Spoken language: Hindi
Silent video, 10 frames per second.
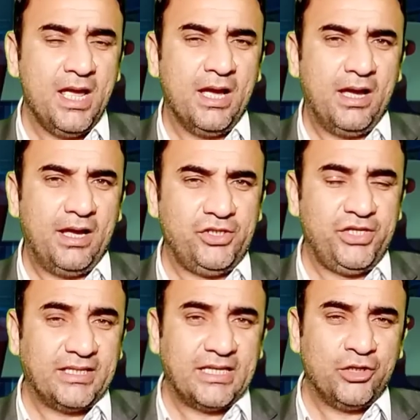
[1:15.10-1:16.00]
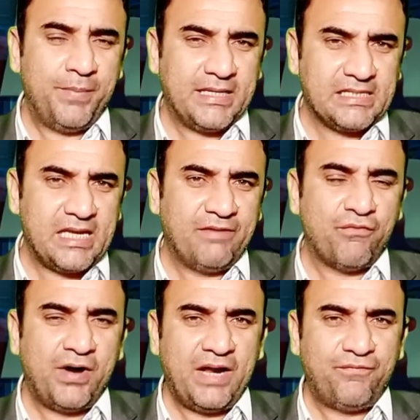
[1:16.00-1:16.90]
ज़्यादा जो मैचेस हैं वो
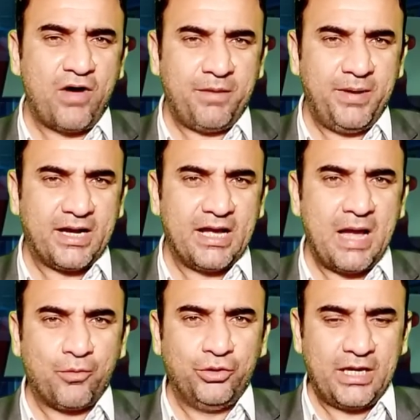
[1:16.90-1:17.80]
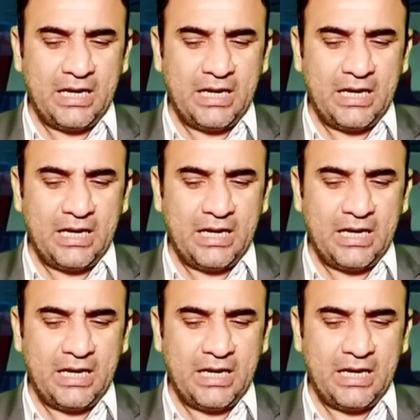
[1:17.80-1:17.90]
वनडे फार्मेट के आपको देखने